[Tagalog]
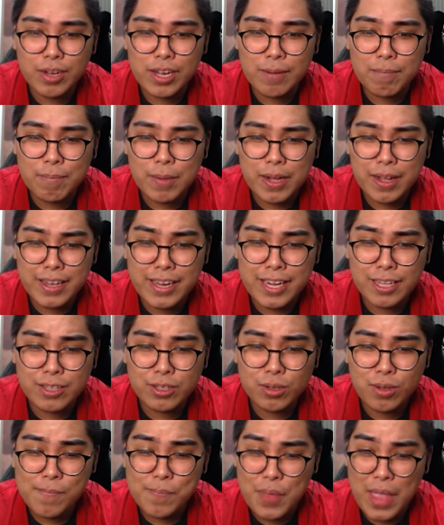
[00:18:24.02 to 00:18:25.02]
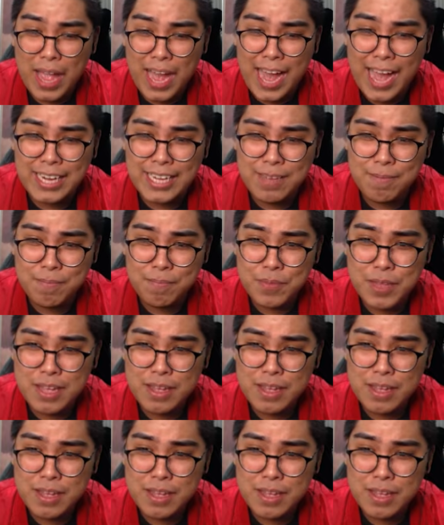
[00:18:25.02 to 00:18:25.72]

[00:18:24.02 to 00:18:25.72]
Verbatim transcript: Il- eh, mag- ilan to? Anim?